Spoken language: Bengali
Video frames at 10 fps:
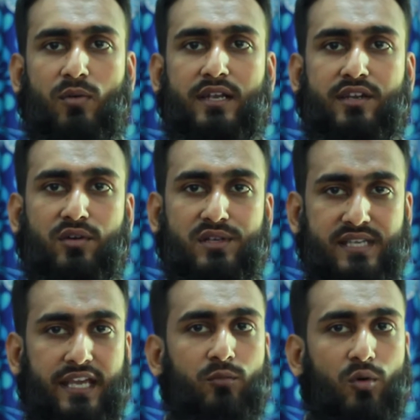মোবাইলটি
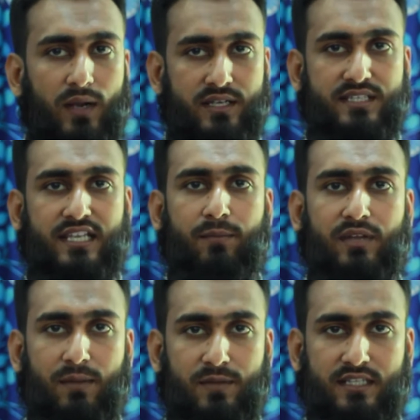রয়েছে এই মোবাইলটি দিয়ে
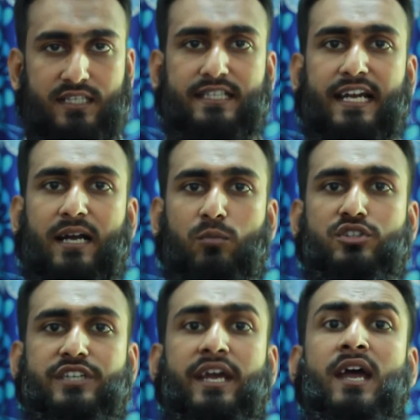আমি আপনাদেরকে দেখাবো
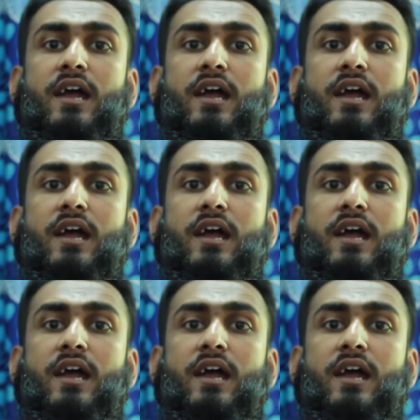যে